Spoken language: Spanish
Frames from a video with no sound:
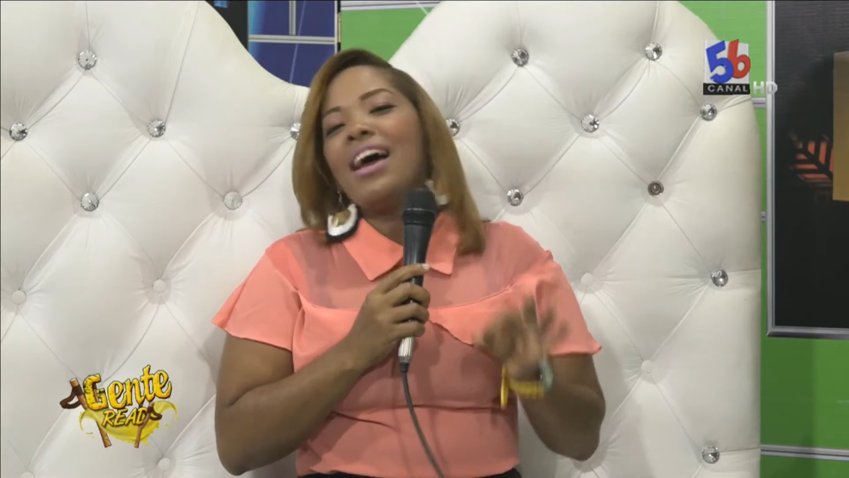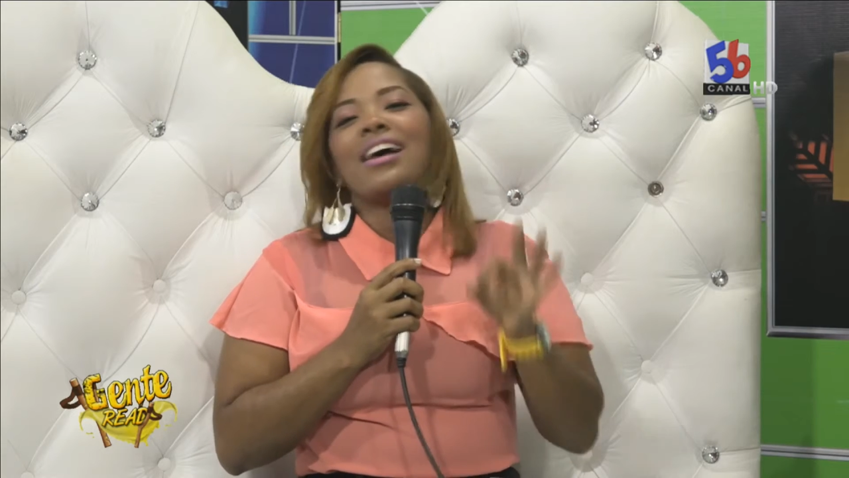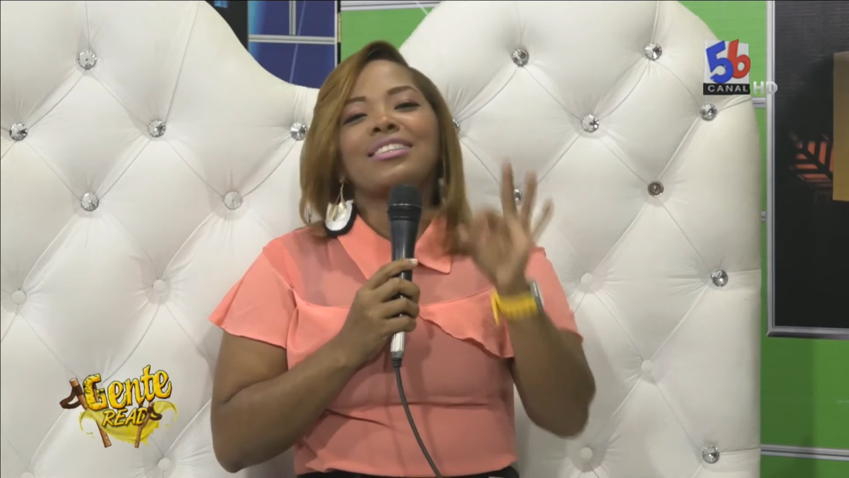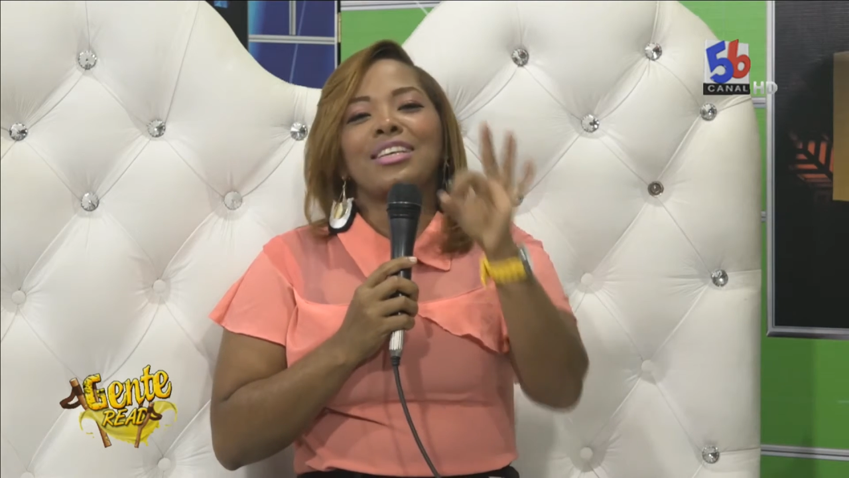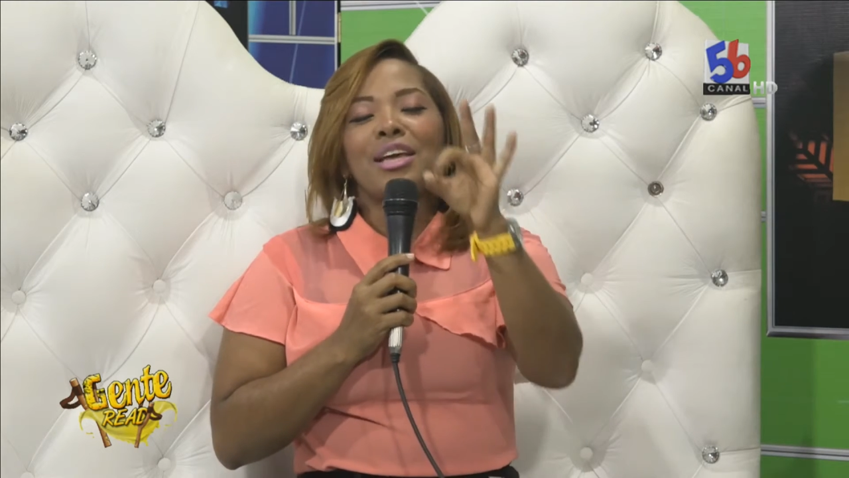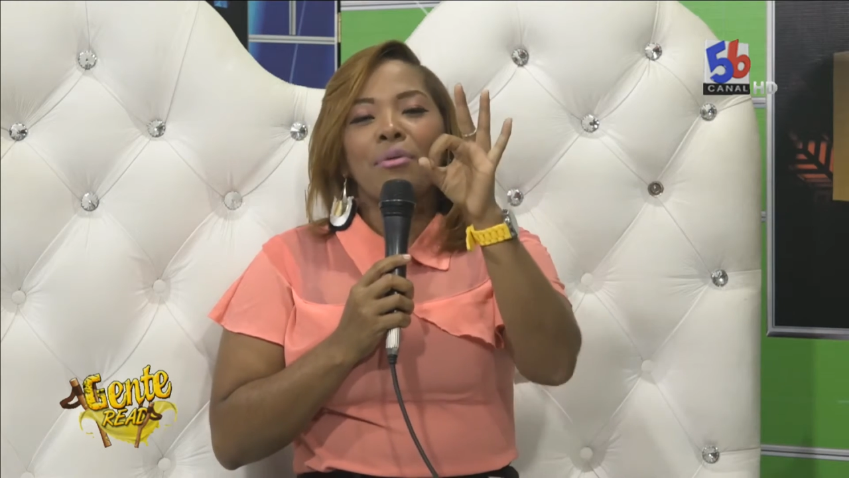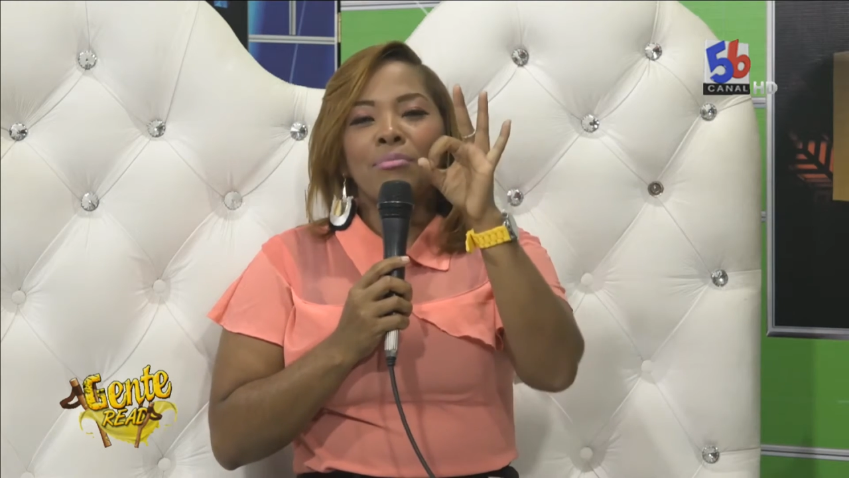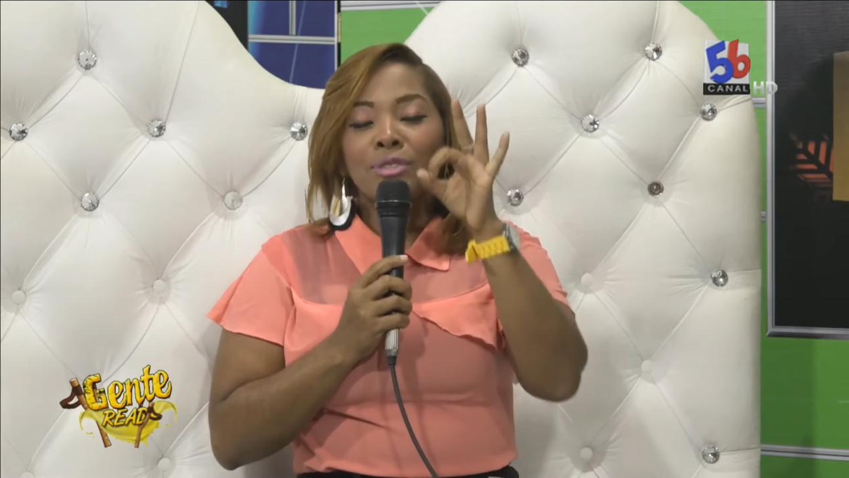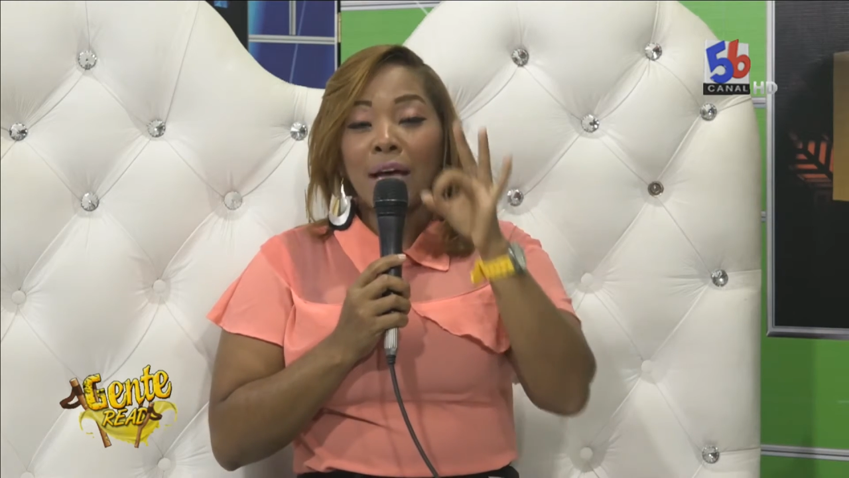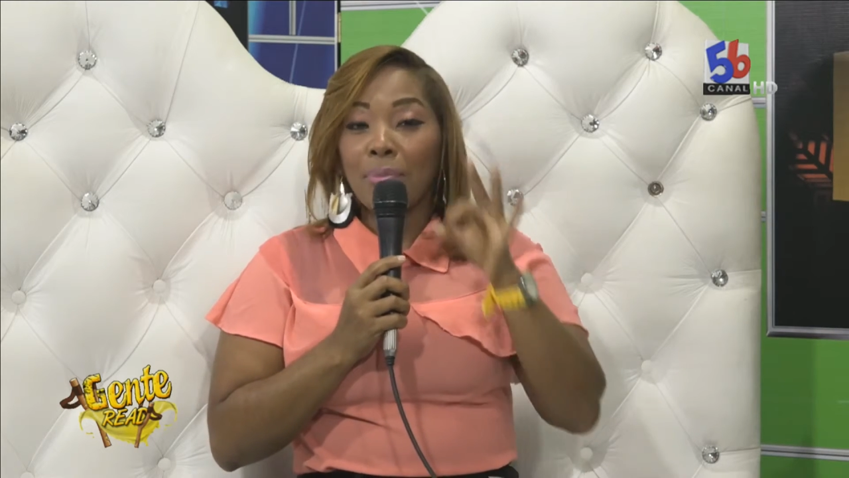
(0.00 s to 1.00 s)
Así que
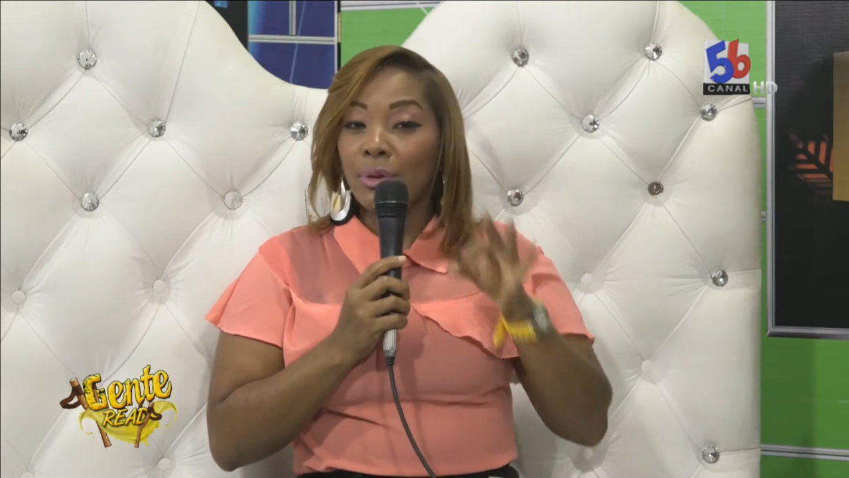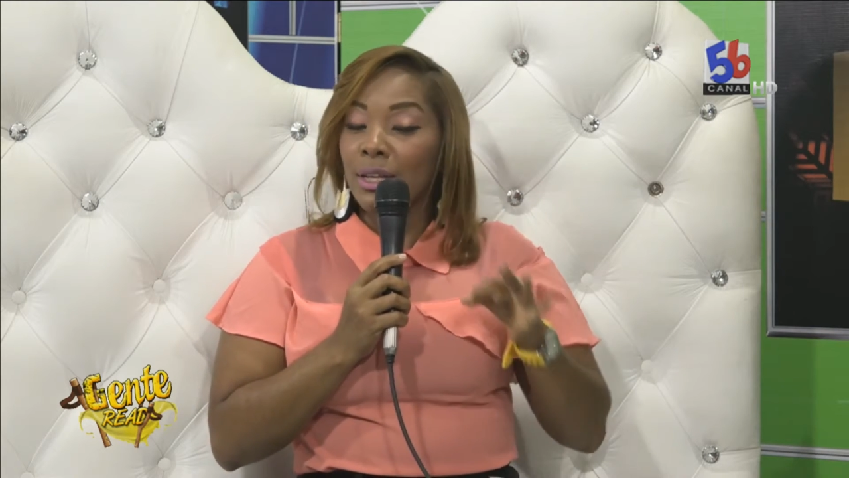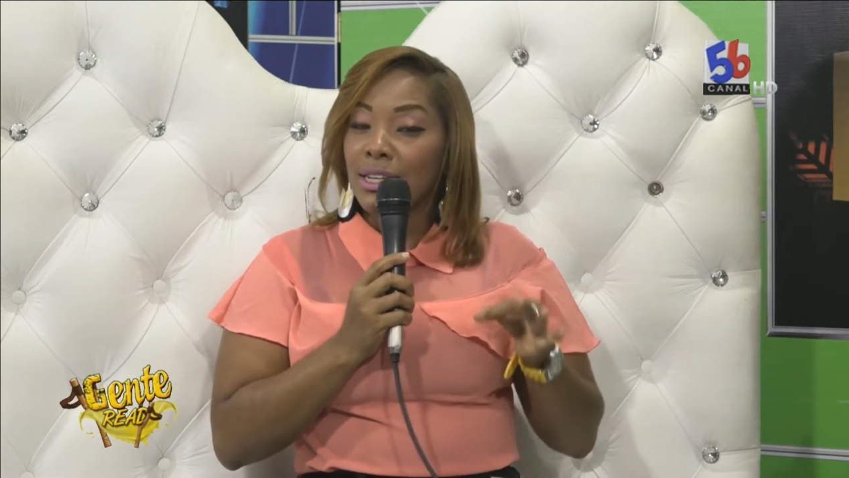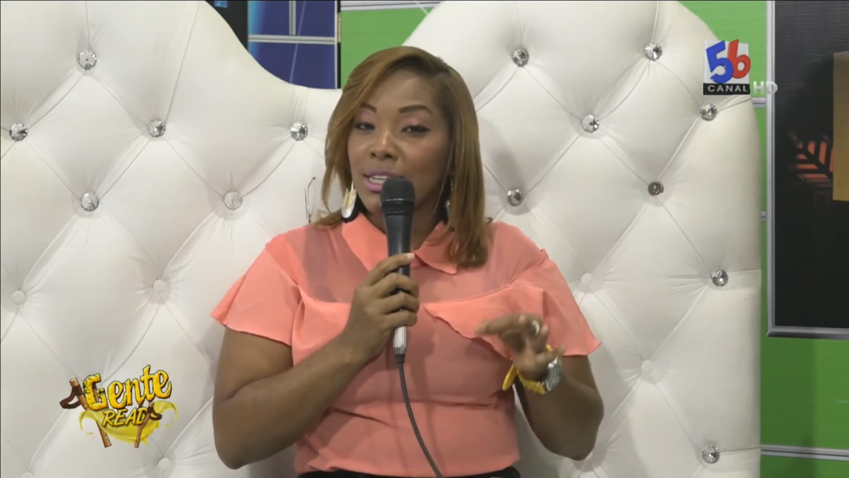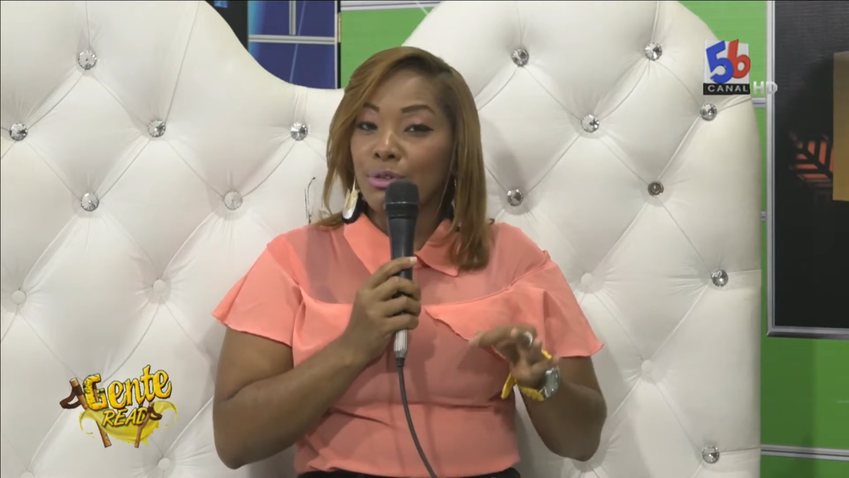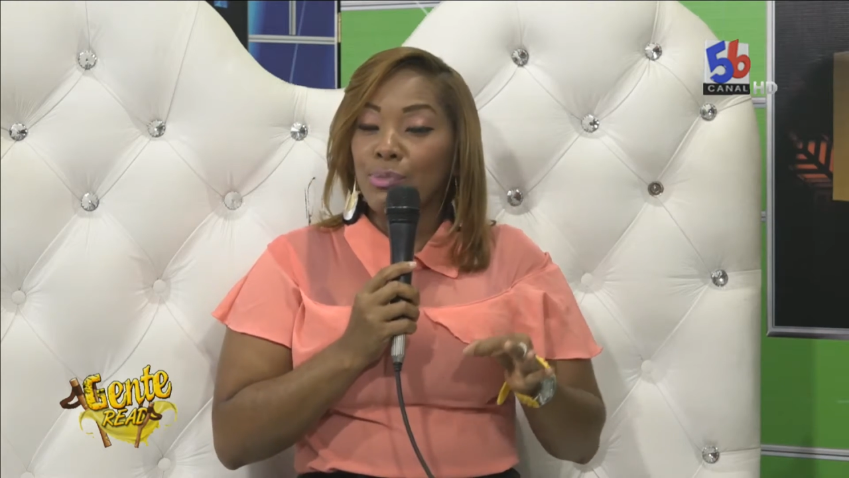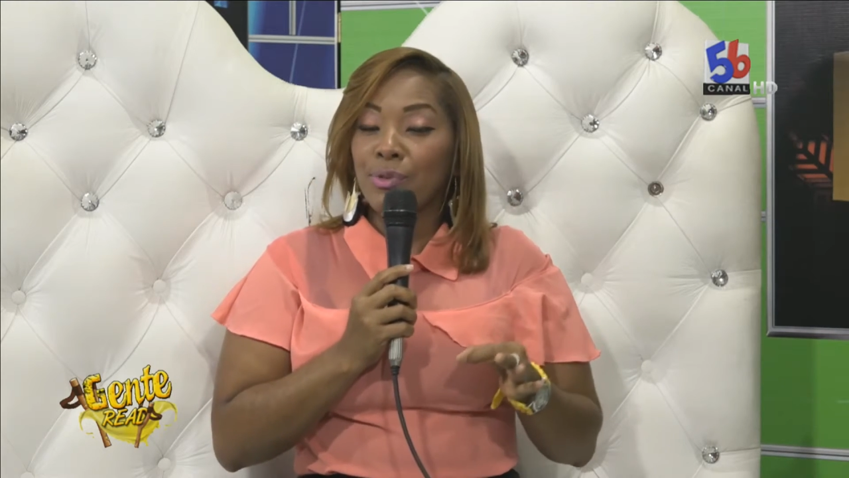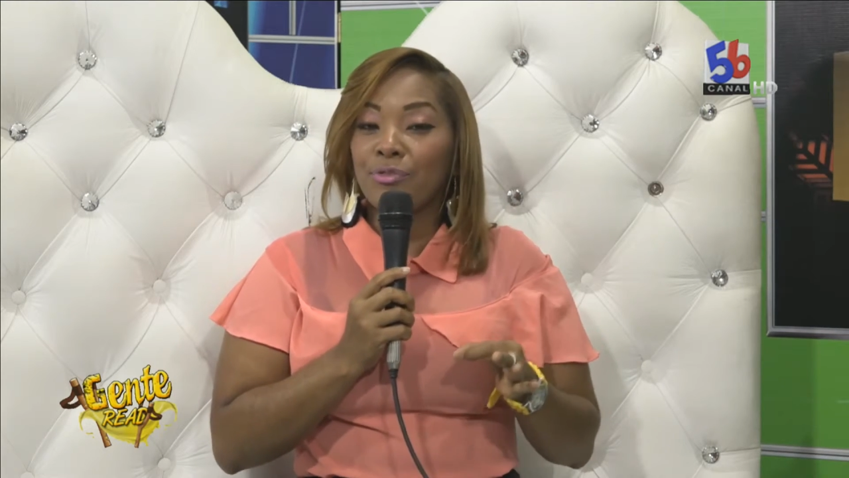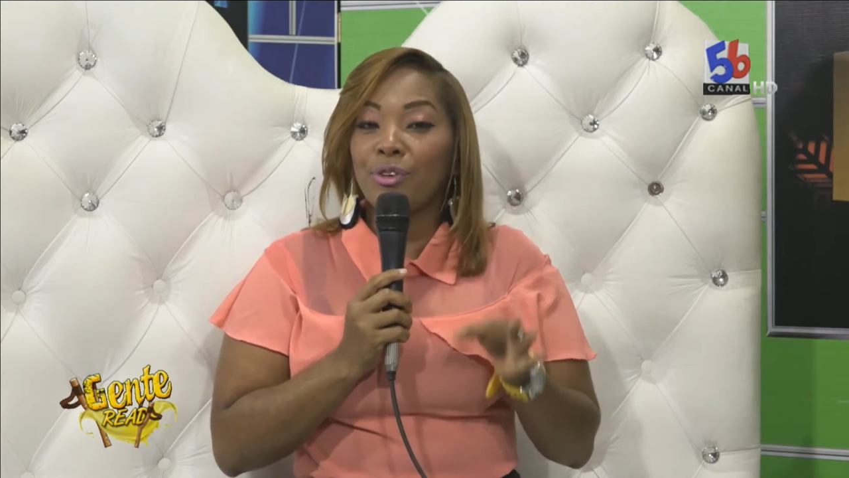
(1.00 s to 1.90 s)
vamos a poner ese cuerpo en